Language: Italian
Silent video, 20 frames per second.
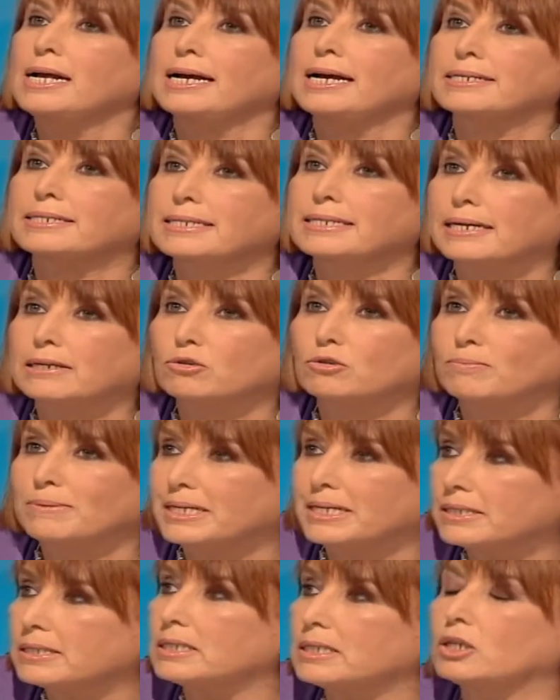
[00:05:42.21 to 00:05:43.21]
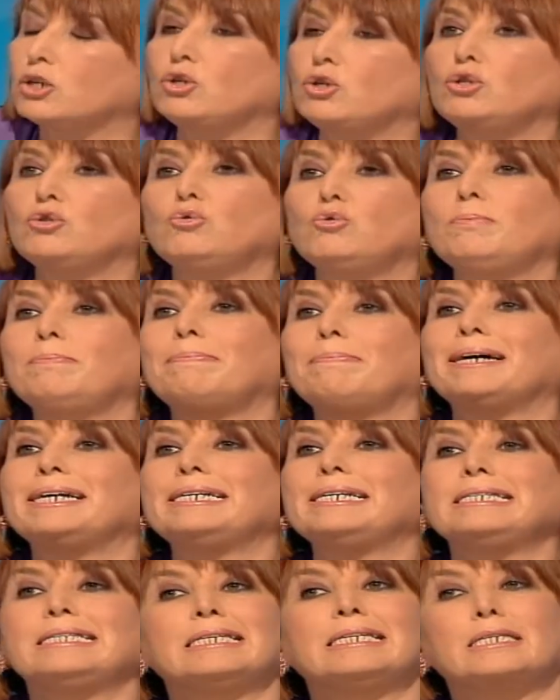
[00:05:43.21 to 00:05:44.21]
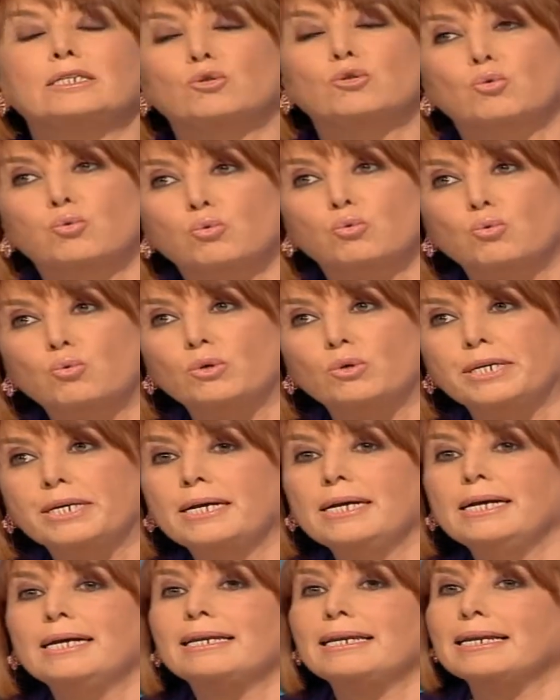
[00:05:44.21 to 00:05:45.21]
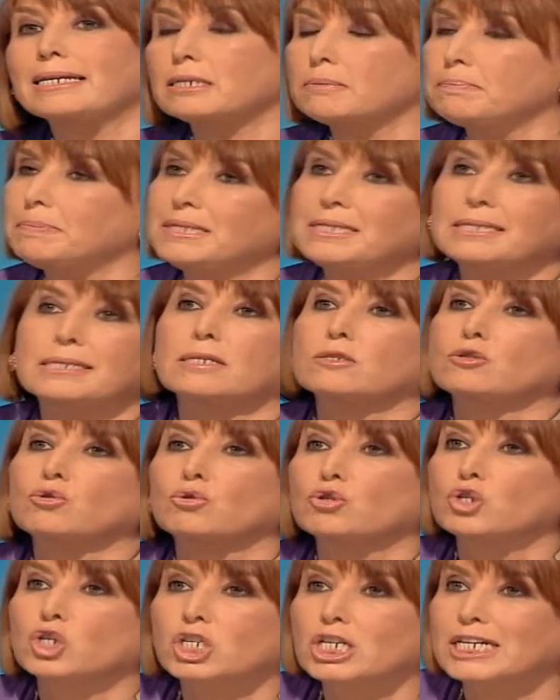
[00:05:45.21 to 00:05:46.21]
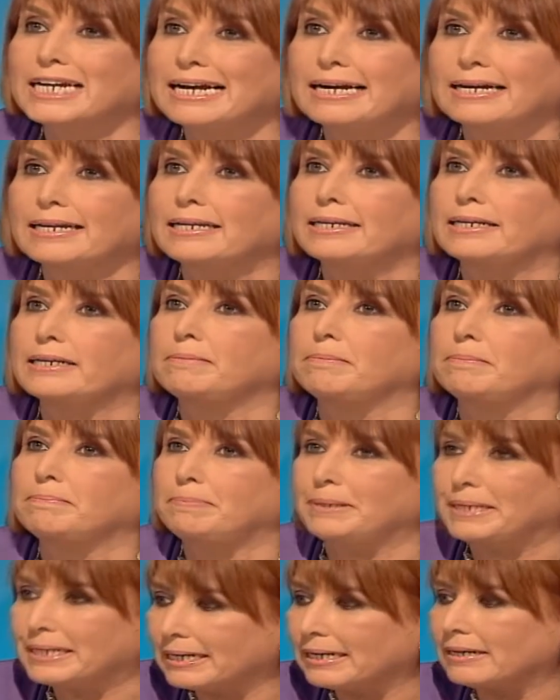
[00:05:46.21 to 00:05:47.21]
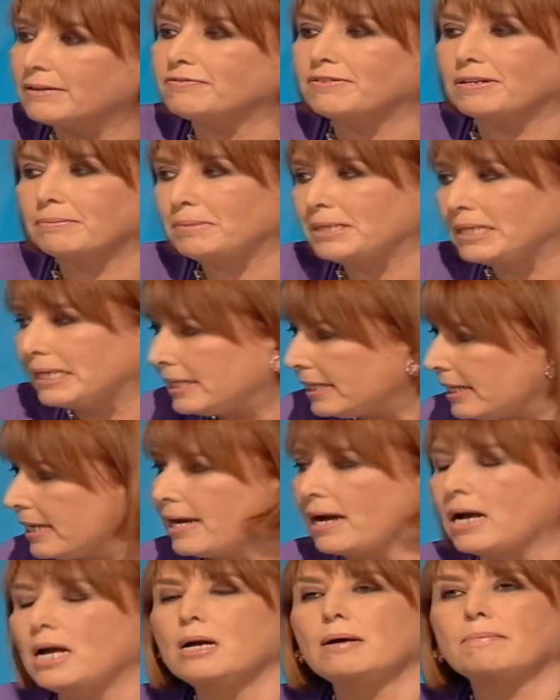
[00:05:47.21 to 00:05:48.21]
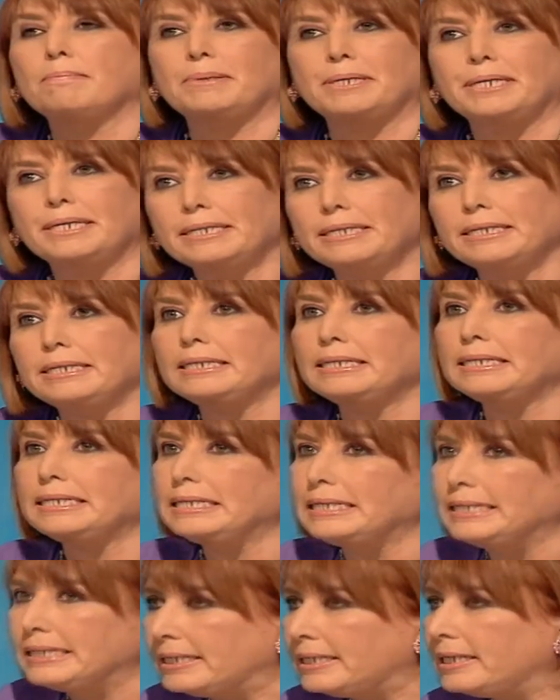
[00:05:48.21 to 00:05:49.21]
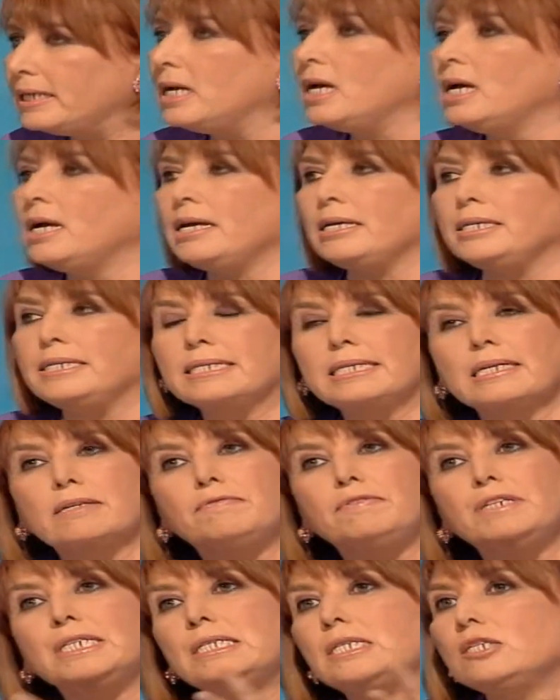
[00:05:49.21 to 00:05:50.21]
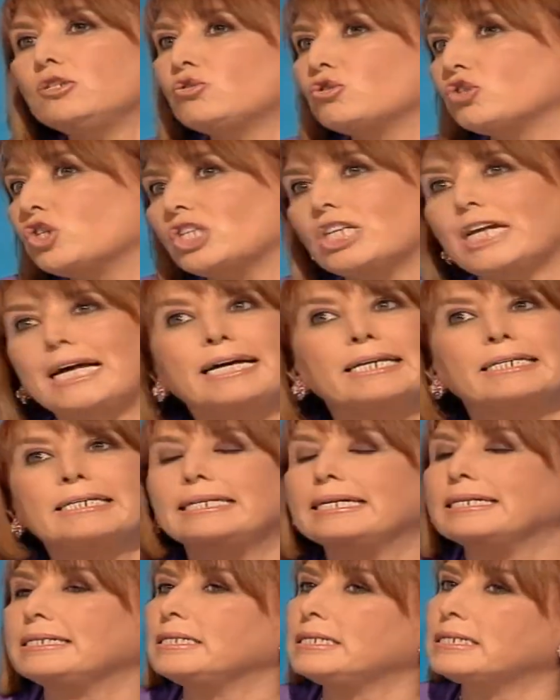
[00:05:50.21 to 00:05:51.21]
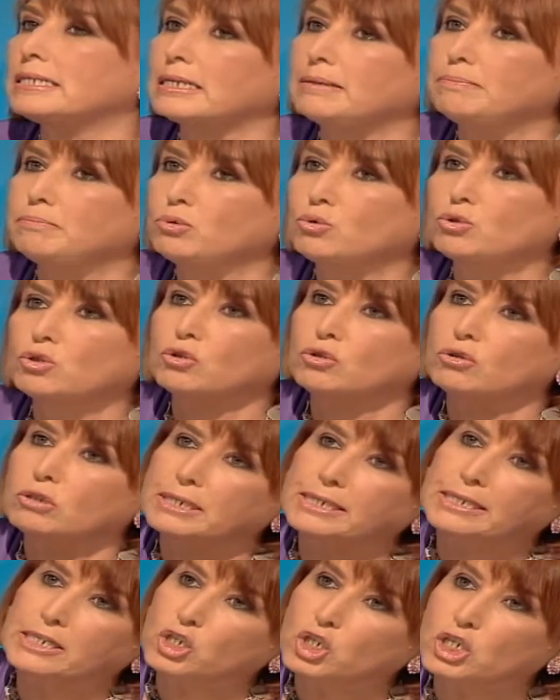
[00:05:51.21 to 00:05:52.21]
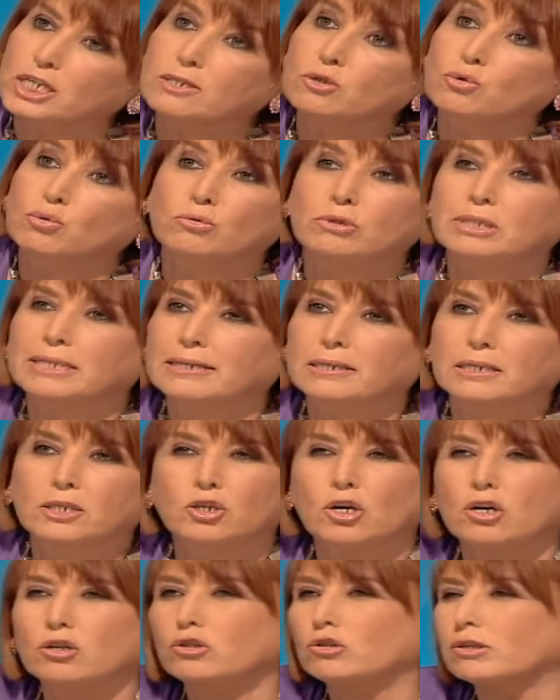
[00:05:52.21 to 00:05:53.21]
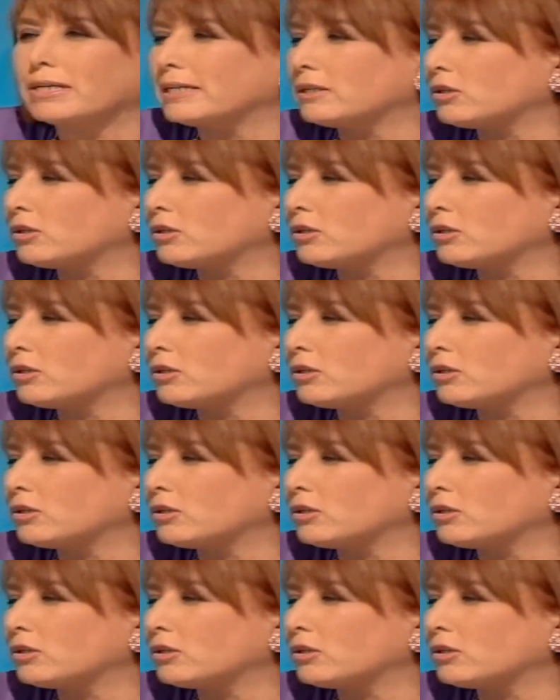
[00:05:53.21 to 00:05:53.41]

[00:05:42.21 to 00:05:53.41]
stradomestico, in un paese in cui la spesa sociale per la famiglia, per i nidi, i servizi sociali, la distribuzione che c'è sul territorio che è